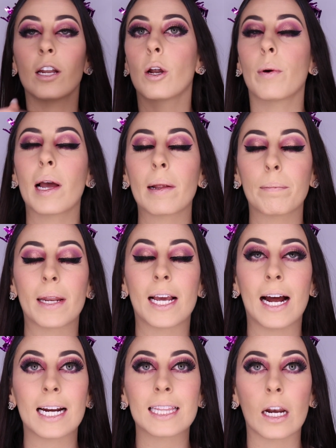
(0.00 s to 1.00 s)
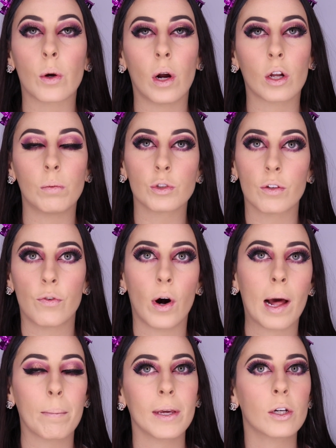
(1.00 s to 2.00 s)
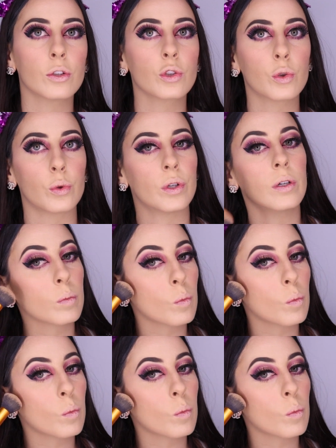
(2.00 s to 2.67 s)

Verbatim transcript: y lo voy a aplicar tal cual como si fuera mi contour.